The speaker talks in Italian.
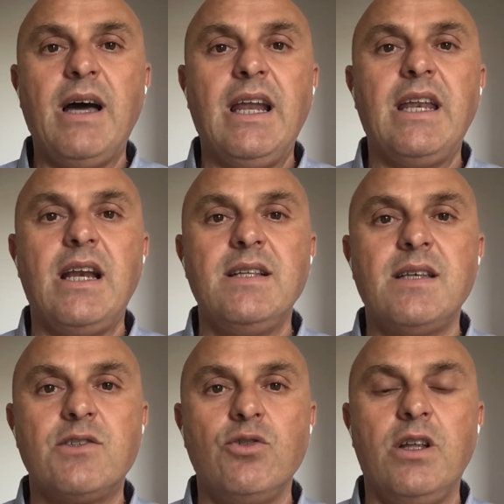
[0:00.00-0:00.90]
alla
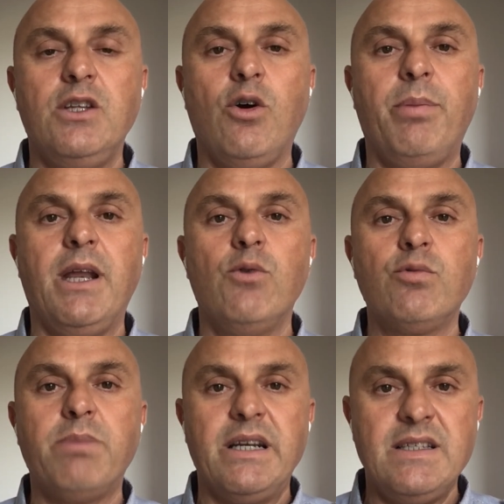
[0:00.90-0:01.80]
realizzazione di opere
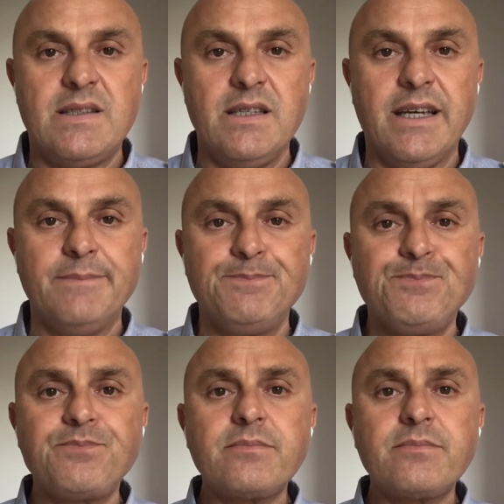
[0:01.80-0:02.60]
urbanistiche